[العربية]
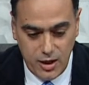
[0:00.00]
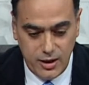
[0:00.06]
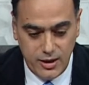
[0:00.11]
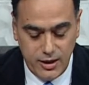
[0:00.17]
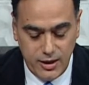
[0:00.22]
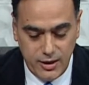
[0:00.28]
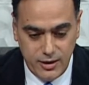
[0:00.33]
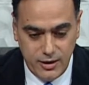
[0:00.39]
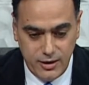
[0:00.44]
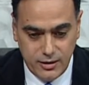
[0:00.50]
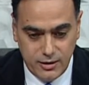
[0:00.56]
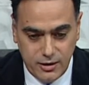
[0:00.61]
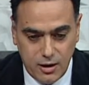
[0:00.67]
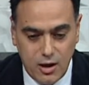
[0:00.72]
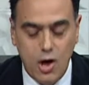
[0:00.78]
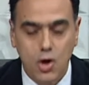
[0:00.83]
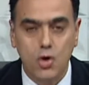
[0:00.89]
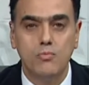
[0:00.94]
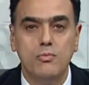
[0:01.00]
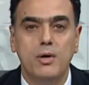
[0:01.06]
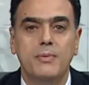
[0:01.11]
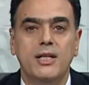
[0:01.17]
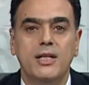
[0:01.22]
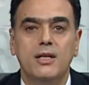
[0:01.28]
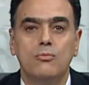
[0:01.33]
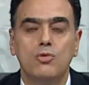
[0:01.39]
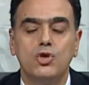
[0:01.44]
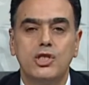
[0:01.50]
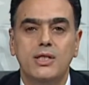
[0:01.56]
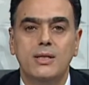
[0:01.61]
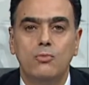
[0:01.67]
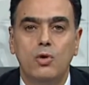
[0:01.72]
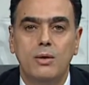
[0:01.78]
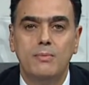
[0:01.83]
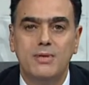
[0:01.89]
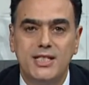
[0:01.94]
التقارب ما بين
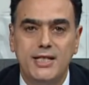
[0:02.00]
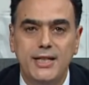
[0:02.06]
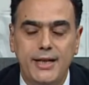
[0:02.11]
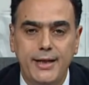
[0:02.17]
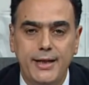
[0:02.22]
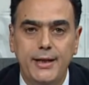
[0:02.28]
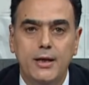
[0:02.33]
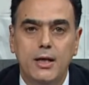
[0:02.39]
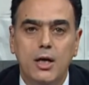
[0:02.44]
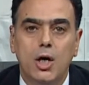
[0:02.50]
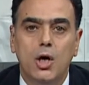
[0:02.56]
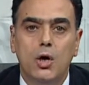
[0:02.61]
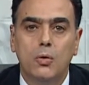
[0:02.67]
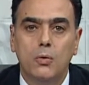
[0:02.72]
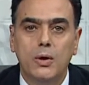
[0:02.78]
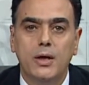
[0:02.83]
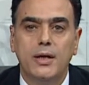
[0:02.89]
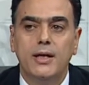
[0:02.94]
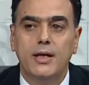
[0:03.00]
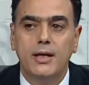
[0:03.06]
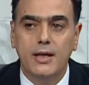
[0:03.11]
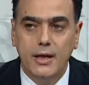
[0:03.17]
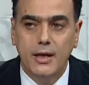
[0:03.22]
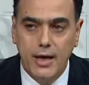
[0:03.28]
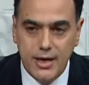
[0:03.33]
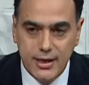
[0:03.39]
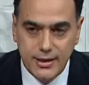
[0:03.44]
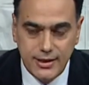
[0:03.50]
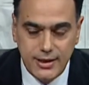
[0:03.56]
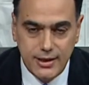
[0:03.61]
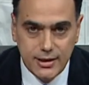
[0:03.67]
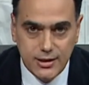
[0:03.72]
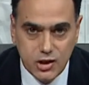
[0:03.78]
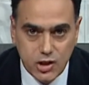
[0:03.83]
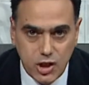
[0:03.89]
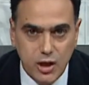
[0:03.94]
المسلم والمسيحي وهذه
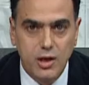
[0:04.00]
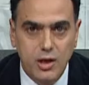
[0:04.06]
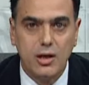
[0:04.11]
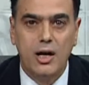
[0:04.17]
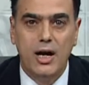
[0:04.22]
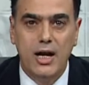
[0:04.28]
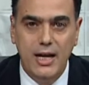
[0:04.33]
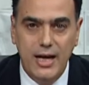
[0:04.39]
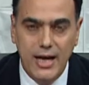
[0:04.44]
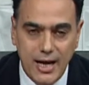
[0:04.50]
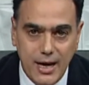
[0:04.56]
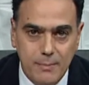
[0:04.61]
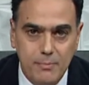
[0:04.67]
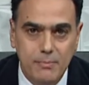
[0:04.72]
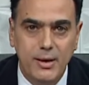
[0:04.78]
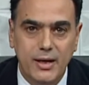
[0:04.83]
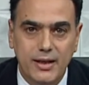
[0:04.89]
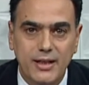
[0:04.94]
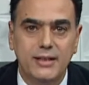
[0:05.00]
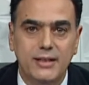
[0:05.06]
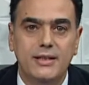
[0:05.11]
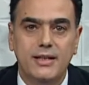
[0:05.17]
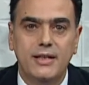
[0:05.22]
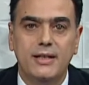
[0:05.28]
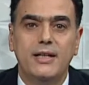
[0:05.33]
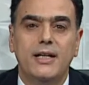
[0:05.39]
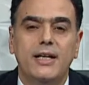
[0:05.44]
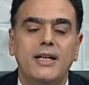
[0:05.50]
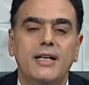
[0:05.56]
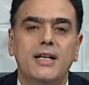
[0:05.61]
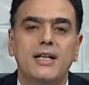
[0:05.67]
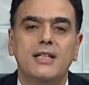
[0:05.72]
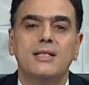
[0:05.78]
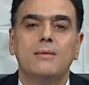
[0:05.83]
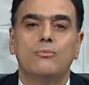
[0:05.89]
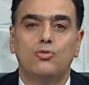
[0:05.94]
الشجرة الهامة جدا اللي هي
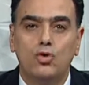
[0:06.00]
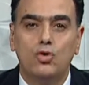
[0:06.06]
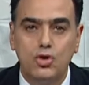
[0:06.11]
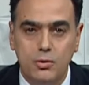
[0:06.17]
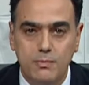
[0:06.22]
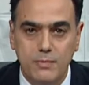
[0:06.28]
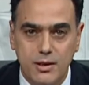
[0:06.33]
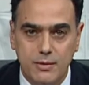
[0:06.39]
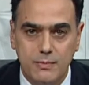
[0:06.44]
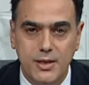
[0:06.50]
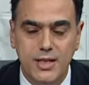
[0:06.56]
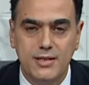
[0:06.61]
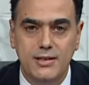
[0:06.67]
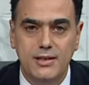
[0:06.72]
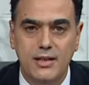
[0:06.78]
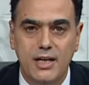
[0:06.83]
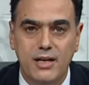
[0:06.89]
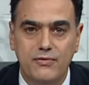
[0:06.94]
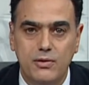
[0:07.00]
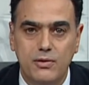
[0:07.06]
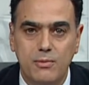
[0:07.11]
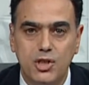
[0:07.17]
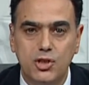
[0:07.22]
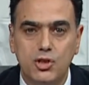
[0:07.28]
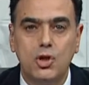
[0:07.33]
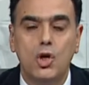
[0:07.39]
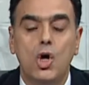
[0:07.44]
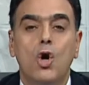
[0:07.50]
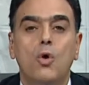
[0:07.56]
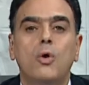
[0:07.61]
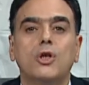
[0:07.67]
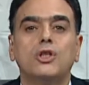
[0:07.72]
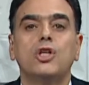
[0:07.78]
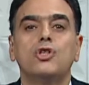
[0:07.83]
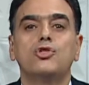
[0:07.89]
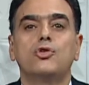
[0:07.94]
لازم تثمر بإذن الله في مصر
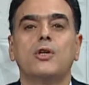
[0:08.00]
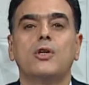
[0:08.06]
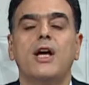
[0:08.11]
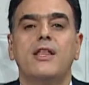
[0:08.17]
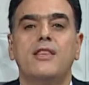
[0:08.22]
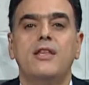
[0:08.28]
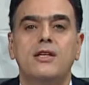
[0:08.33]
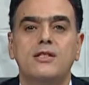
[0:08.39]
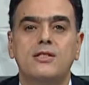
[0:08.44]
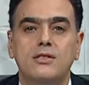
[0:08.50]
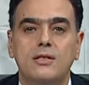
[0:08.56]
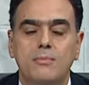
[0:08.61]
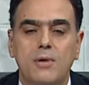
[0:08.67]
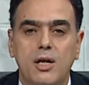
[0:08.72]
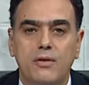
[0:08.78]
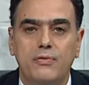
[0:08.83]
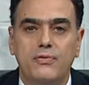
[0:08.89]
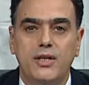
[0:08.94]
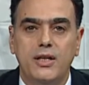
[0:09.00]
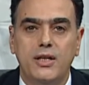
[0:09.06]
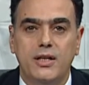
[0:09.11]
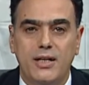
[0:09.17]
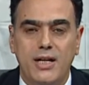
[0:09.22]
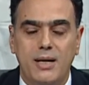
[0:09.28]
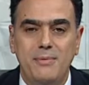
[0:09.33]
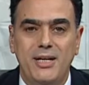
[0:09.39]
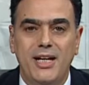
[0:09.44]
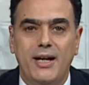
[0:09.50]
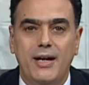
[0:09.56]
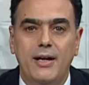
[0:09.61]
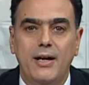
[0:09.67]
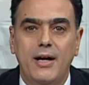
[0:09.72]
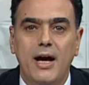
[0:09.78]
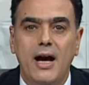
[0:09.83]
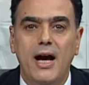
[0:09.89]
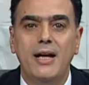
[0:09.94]
وتنشر هذه الثمار في جميع
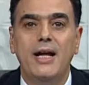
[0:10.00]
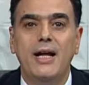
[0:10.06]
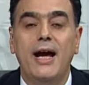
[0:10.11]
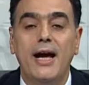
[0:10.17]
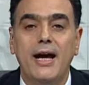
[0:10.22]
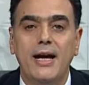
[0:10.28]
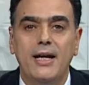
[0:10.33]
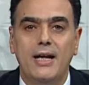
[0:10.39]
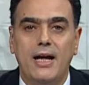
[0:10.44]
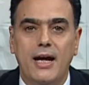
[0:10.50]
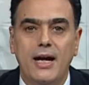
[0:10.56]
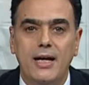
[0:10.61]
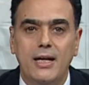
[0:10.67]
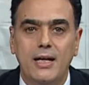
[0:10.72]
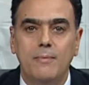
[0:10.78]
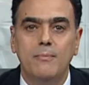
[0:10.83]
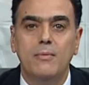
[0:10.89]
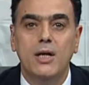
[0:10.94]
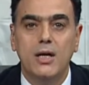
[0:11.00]
أنحاء العالم